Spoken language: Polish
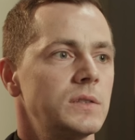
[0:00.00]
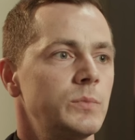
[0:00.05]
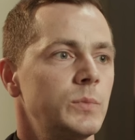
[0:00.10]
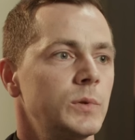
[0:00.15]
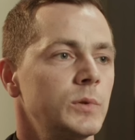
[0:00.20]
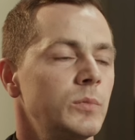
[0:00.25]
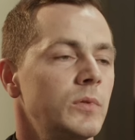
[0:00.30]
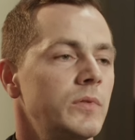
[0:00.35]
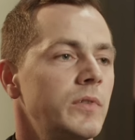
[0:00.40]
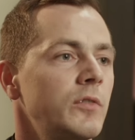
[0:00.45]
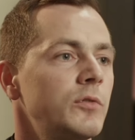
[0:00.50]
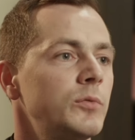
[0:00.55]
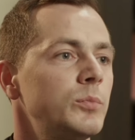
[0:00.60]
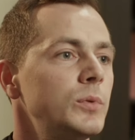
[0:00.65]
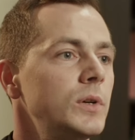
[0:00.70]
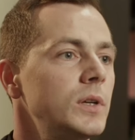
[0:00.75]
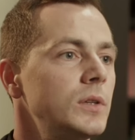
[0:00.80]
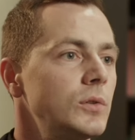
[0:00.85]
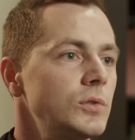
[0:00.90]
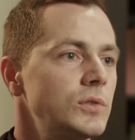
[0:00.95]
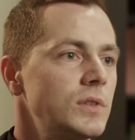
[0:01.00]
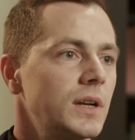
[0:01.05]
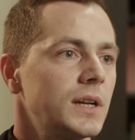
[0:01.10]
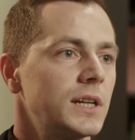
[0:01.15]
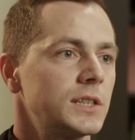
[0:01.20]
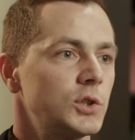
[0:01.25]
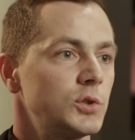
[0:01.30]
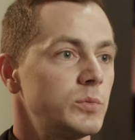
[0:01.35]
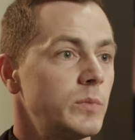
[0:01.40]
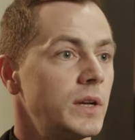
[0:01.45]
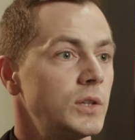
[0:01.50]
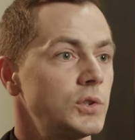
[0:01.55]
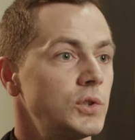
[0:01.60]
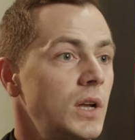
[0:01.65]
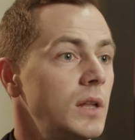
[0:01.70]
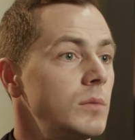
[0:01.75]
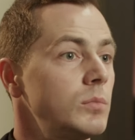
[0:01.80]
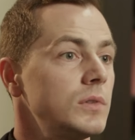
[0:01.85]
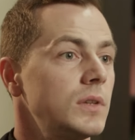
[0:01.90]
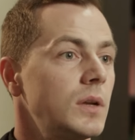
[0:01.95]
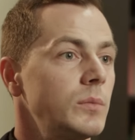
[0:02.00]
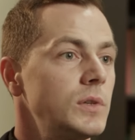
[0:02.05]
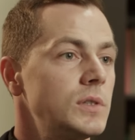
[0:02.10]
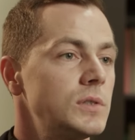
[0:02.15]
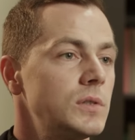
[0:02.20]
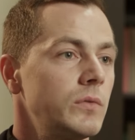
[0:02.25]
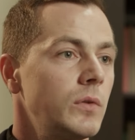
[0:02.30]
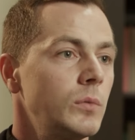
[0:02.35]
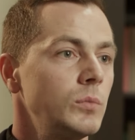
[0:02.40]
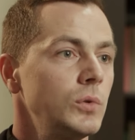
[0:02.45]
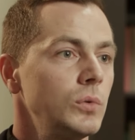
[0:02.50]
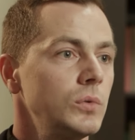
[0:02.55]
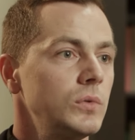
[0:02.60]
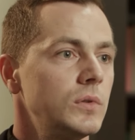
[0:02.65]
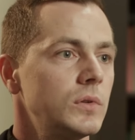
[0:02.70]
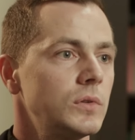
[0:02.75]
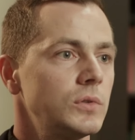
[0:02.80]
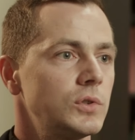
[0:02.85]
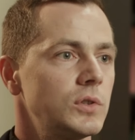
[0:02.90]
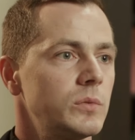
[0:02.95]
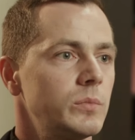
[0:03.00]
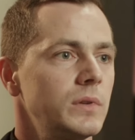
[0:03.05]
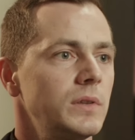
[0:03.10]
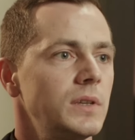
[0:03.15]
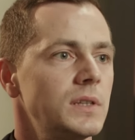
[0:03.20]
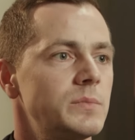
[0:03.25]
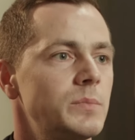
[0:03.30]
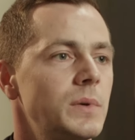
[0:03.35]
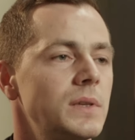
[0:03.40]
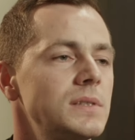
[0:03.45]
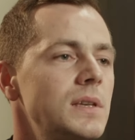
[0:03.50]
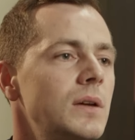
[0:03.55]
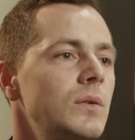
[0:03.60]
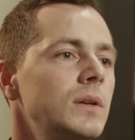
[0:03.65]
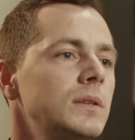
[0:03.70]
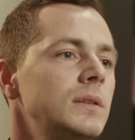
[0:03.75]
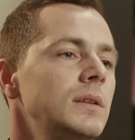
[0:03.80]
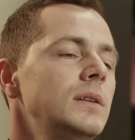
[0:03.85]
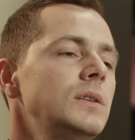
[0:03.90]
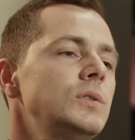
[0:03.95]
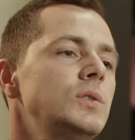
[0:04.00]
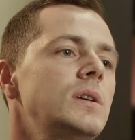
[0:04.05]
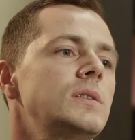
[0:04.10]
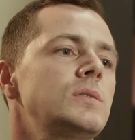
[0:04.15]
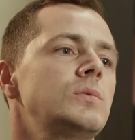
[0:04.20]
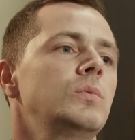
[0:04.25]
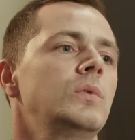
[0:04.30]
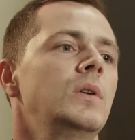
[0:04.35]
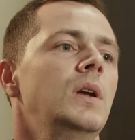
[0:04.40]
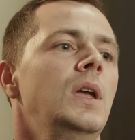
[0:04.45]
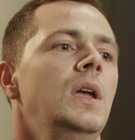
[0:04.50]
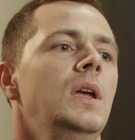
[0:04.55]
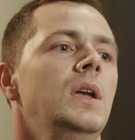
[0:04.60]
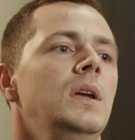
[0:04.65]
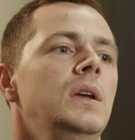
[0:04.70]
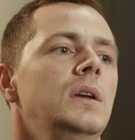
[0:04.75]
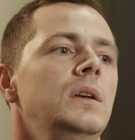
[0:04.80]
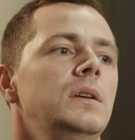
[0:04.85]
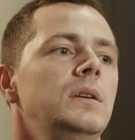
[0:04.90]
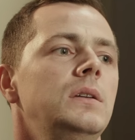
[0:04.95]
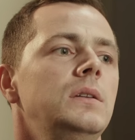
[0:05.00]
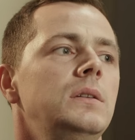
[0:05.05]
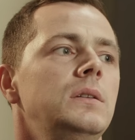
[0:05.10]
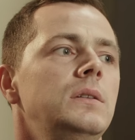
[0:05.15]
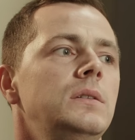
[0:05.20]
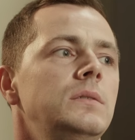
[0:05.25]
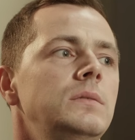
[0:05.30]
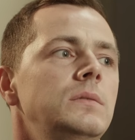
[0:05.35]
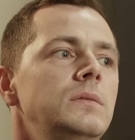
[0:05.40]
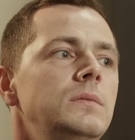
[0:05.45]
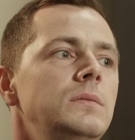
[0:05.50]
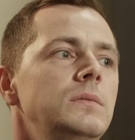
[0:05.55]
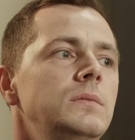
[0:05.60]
spróbował wpłynąć na karczmarze albo na miejscową ludność, żeby nie spędzała tyle czasu y,